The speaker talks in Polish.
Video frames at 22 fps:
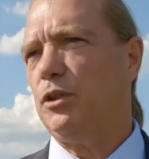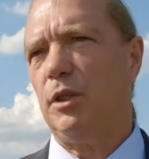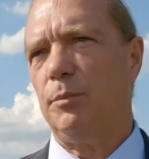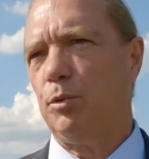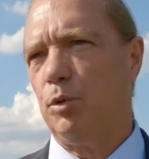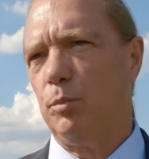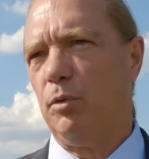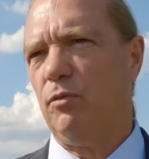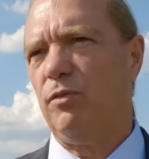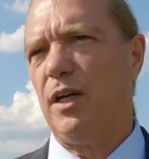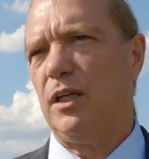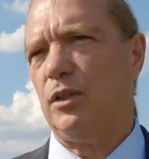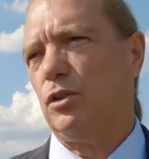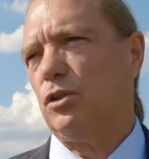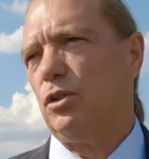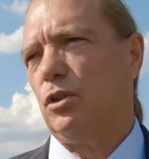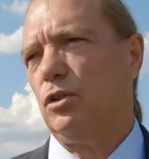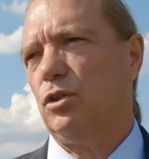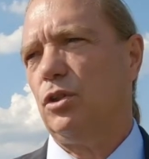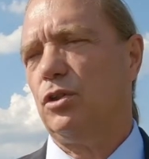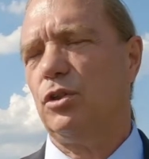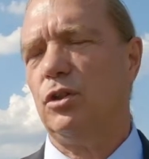Nie próbowano,
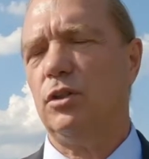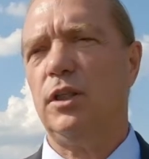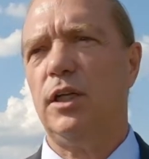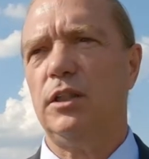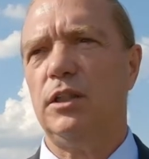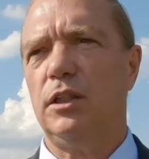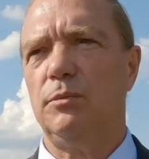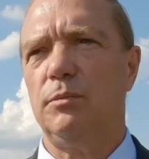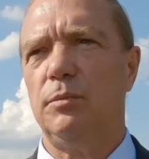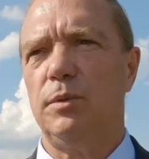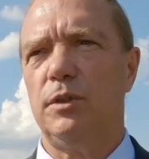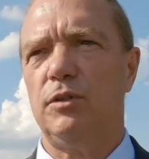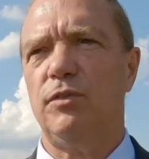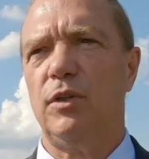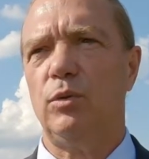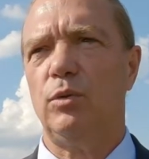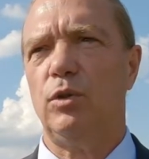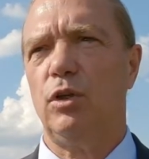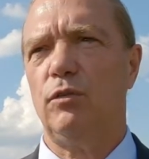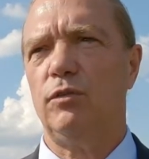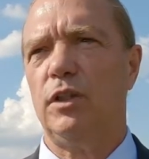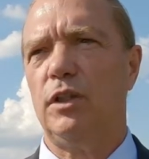stąd to żądanie
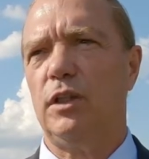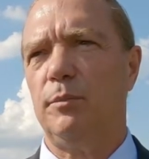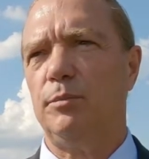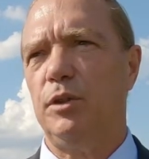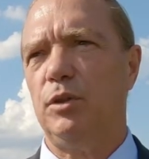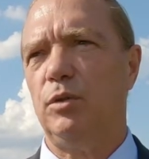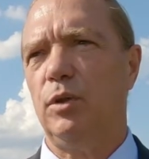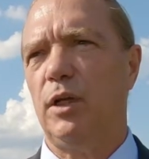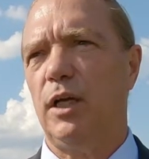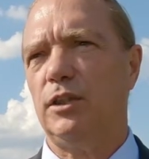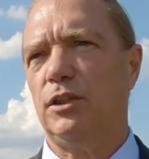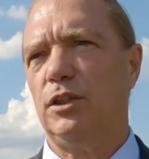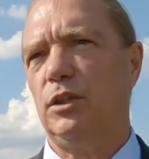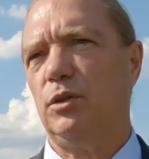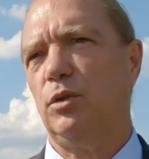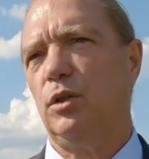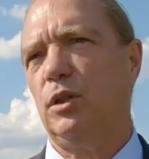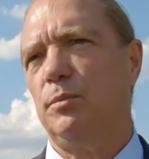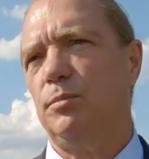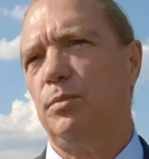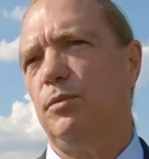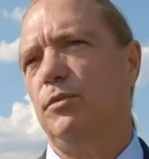bezwarunkowej kapitulacji,
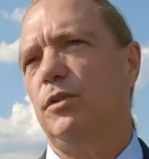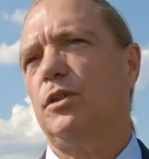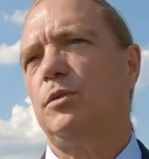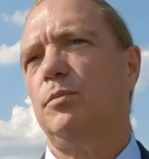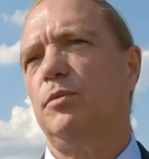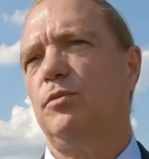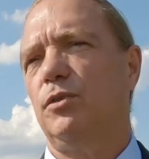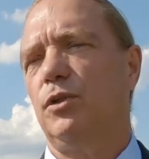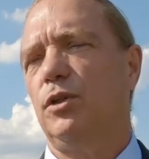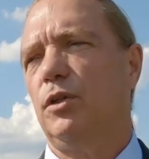które powiedzmy